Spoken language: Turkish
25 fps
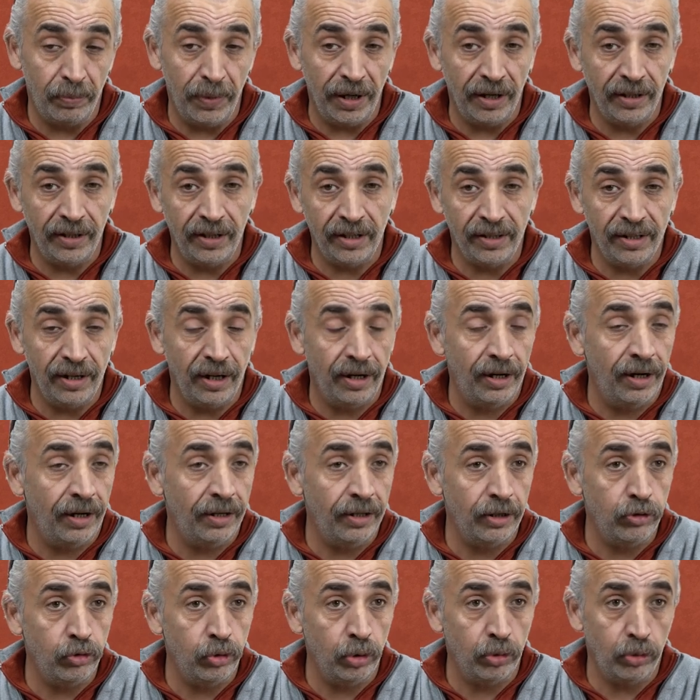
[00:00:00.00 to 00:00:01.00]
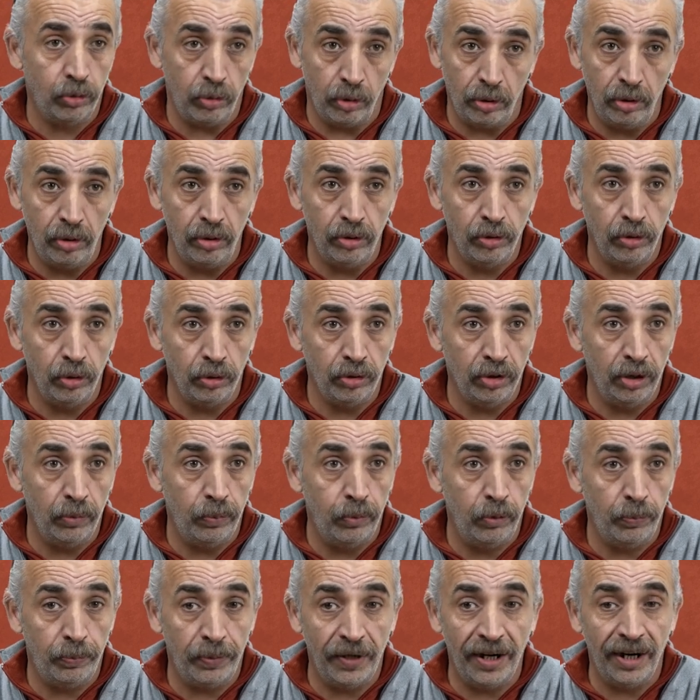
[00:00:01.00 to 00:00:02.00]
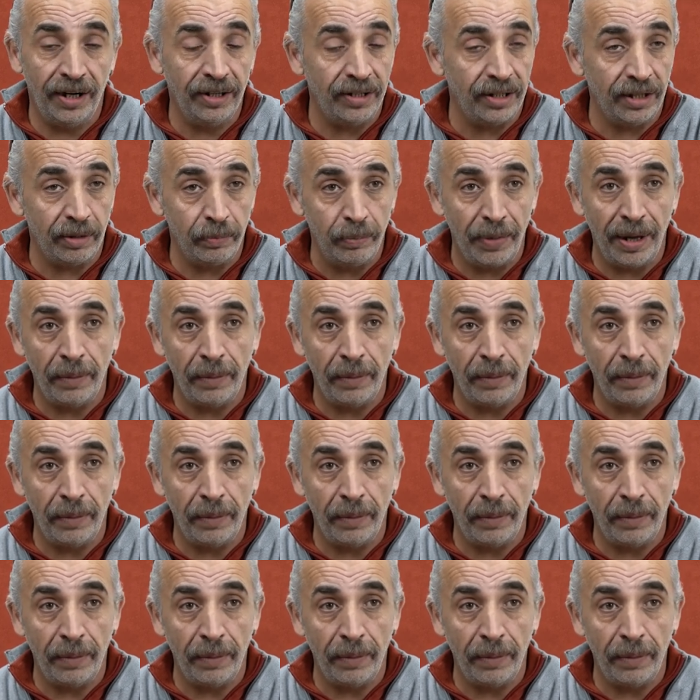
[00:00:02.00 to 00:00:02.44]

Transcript: Belgesellerde çok görülür. Çok da popülerdir.